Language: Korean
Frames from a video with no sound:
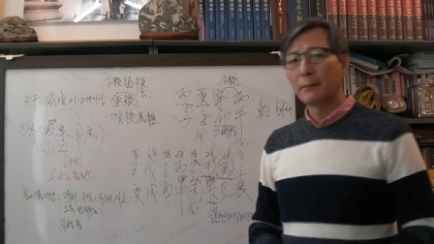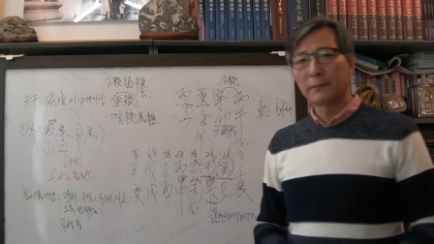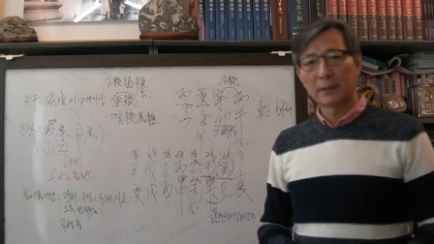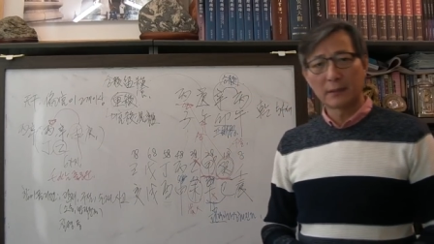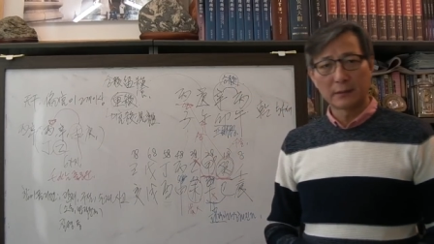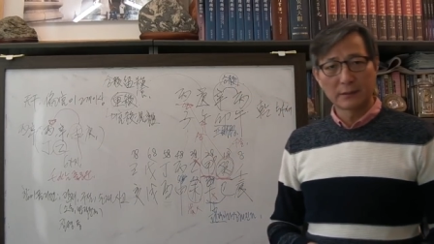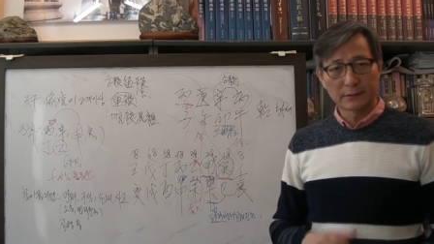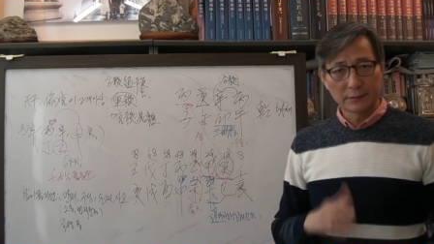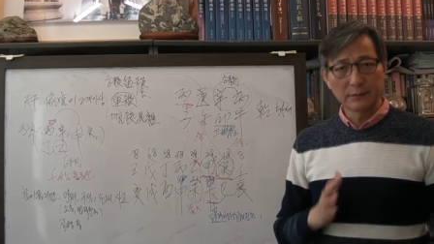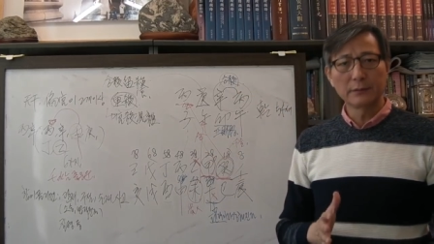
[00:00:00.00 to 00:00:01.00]
합을 하는
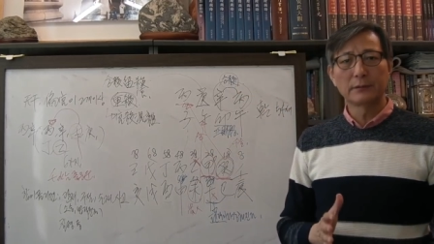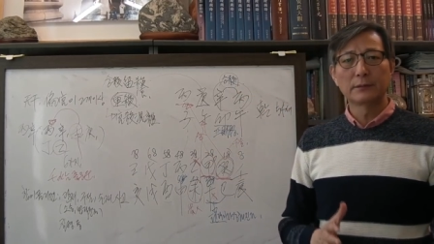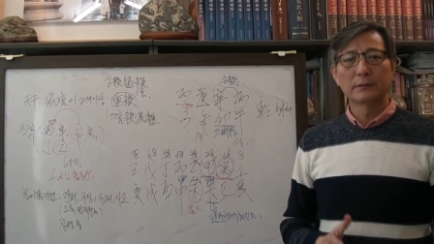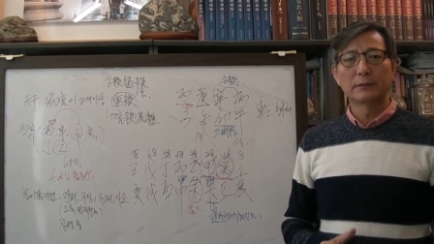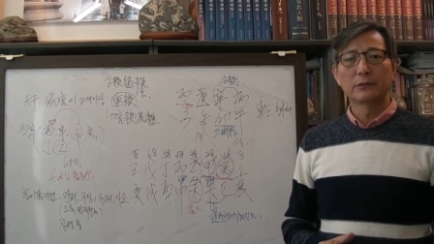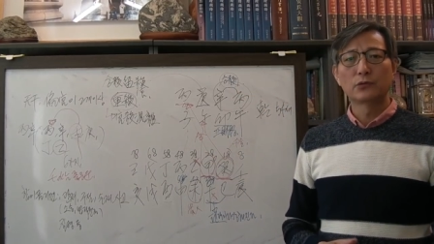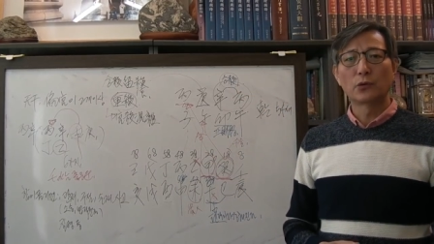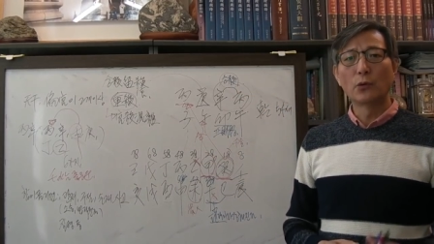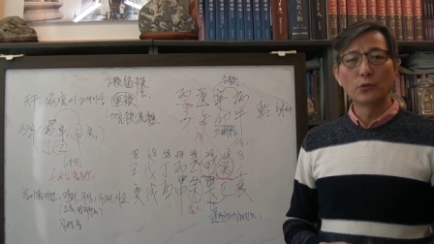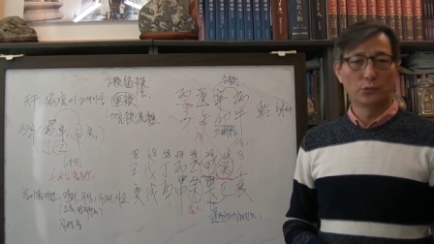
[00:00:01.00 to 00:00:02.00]
것은
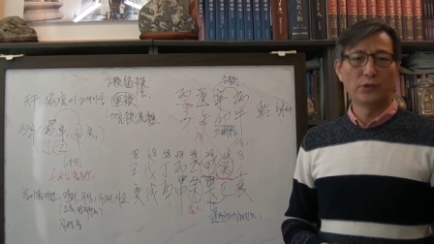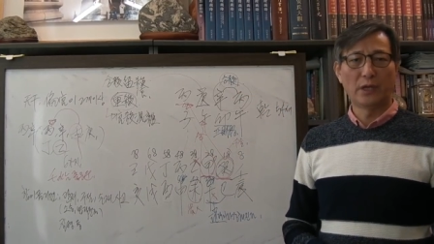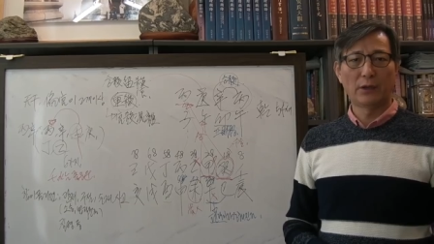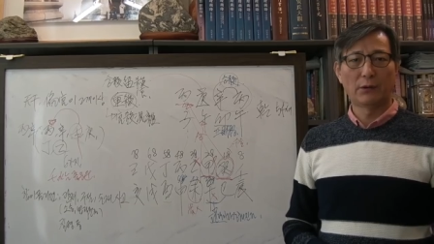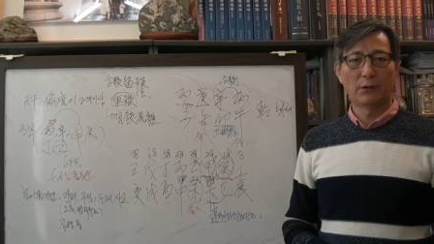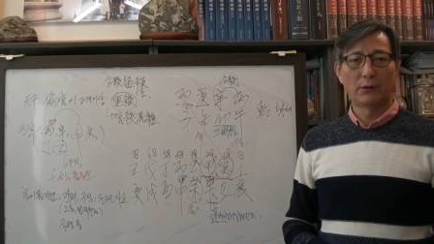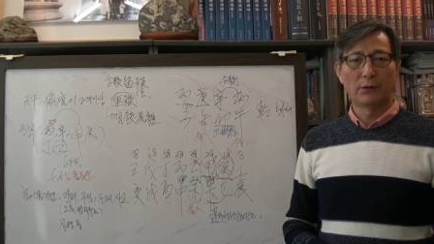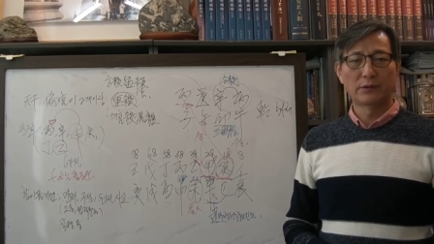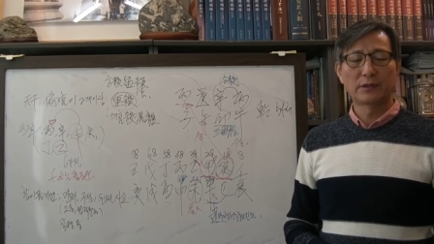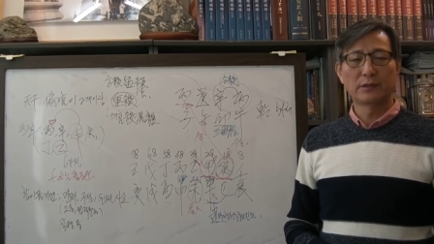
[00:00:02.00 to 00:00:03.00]
좋은 운이에요.
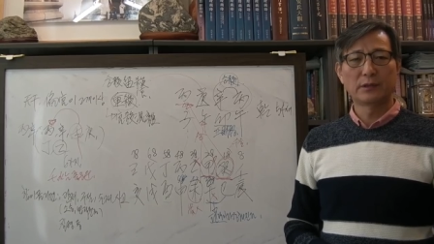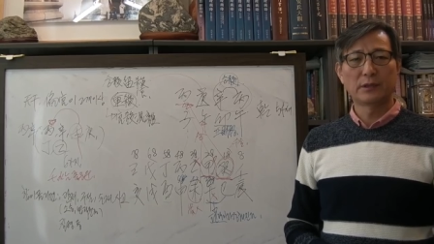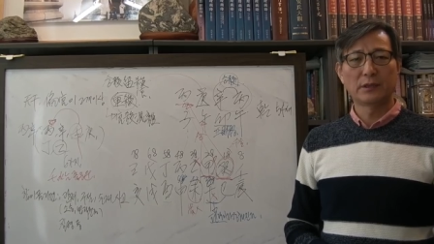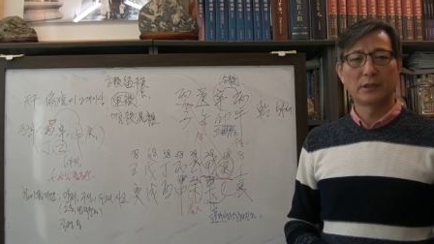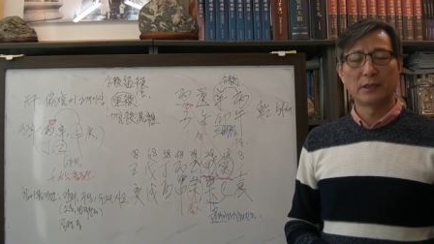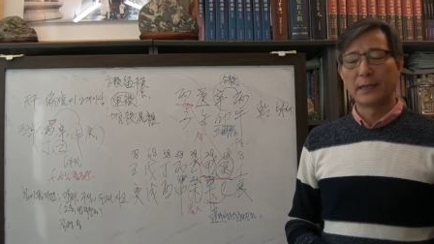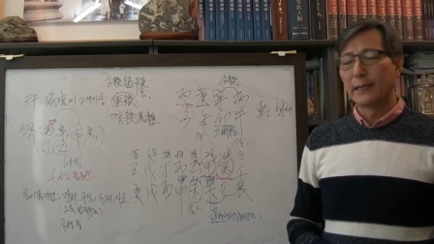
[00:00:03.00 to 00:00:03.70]
천을기인이.